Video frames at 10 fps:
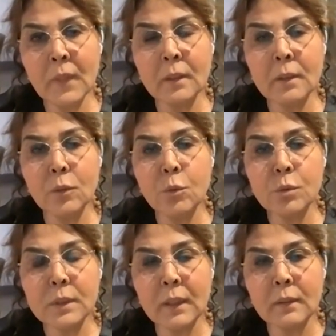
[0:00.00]
E, o
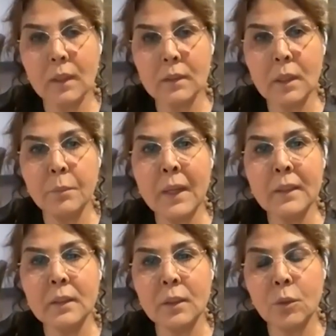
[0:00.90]
yüzden
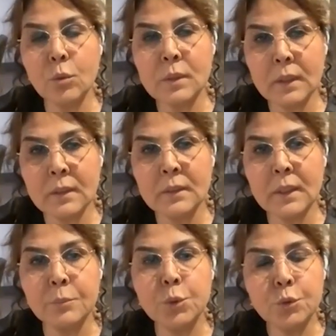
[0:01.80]
Adıyaman e,
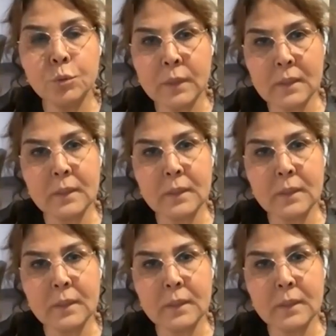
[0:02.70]
özelinde bütün